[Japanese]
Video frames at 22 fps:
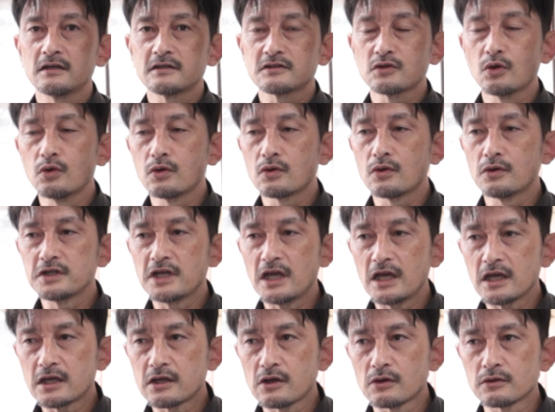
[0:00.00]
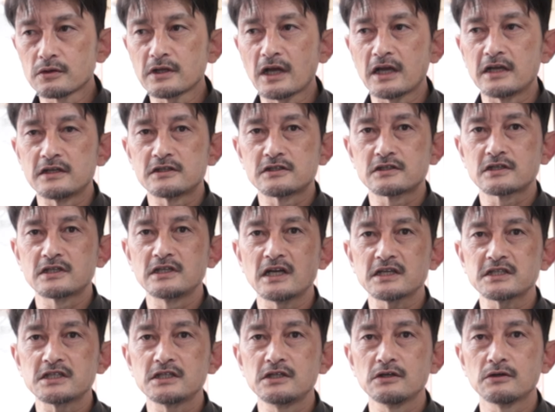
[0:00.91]
走行に影響のない突き
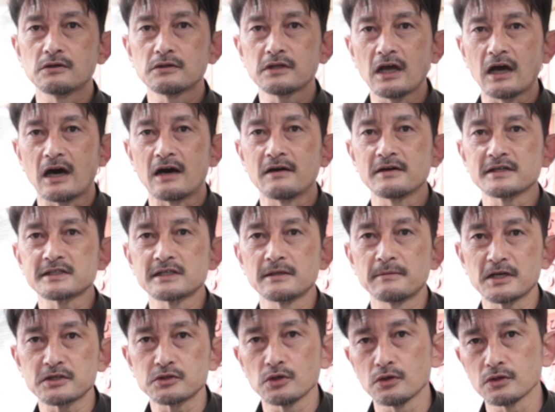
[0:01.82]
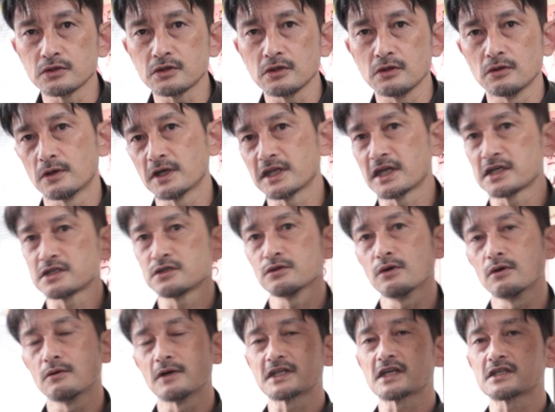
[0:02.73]
出し量で合わせましょうというお話
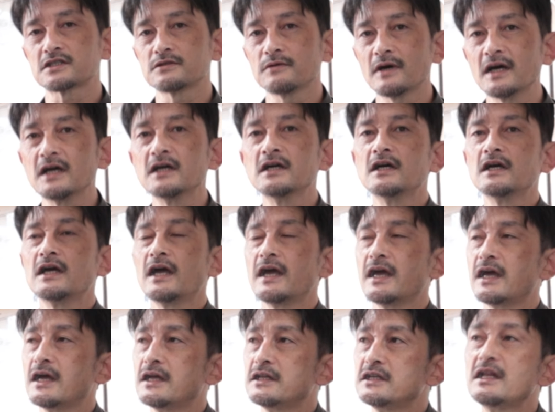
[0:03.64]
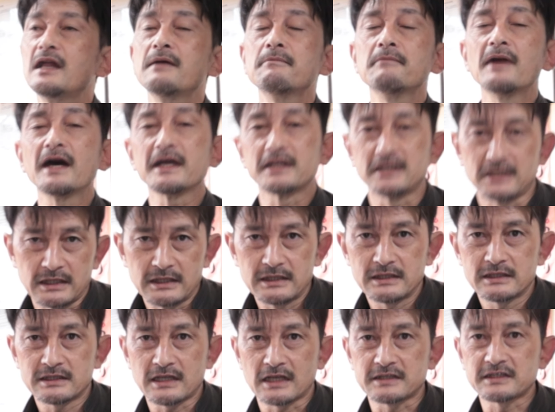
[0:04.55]
を私は2年前に
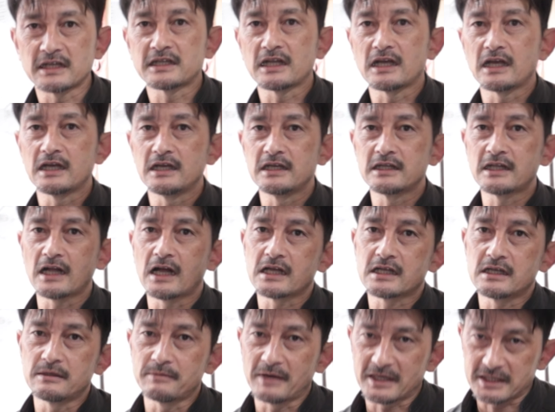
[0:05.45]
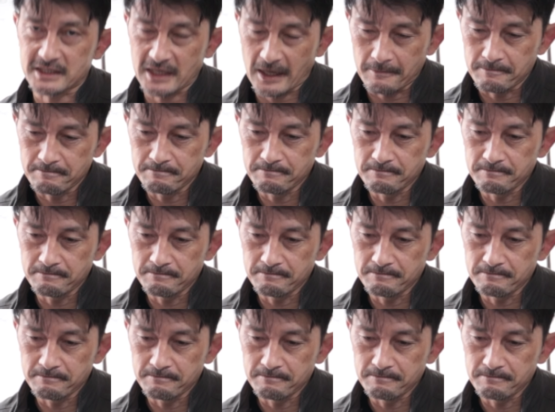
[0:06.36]
させていただきました。